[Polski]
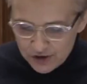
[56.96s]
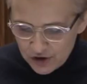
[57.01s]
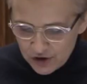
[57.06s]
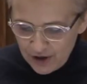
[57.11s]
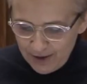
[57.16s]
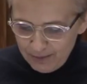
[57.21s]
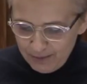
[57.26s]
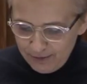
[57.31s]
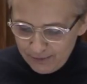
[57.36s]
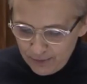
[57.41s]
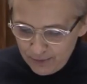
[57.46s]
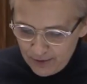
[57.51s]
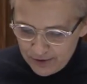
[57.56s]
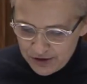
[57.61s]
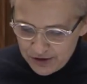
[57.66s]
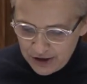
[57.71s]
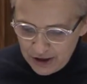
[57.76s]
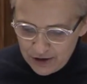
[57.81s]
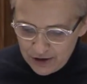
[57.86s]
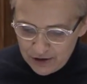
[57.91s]
z ziemi
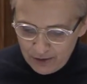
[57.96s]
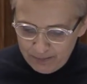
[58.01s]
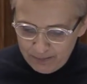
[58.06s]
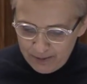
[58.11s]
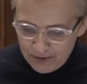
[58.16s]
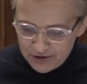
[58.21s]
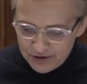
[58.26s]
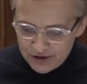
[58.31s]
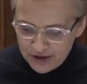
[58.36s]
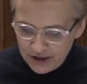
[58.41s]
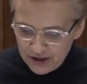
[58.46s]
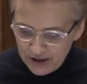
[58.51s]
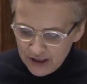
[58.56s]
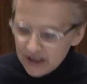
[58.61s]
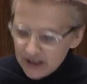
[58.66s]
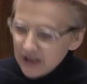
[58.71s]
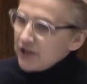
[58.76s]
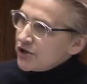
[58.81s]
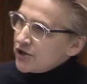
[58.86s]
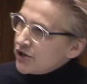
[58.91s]
włoskiej do Polski,
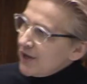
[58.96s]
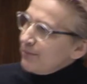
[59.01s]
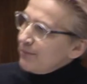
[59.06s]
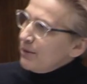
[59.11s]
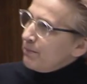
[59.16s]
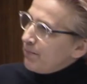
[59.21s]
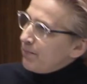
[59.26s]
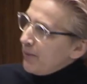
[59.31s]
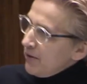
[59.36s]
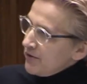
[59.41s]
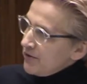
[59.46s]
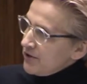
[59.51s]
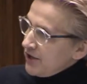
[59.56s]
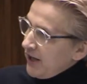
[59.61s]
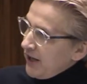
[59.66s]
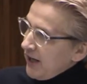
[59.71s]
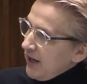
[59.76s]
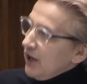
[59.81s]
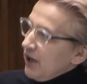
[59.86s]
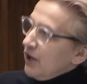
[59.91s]
z ziemi
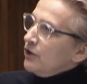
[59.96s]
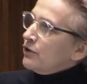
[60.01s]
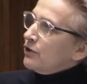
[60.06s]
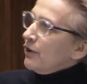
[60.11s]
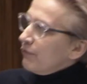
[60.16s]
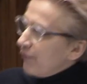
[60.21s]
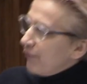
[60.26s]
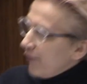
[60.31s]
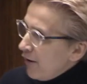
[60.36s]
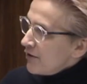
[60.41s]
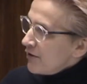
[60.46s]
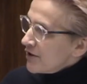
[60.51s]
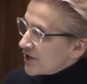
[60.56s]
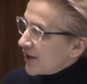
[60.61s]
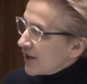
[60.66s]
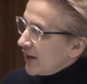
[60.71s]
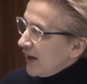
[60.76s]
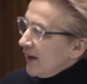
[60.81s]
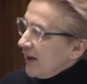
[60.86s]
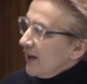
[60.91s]
polskiej do Wolski,
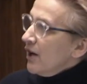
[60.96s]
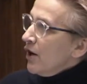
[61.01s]
Polski,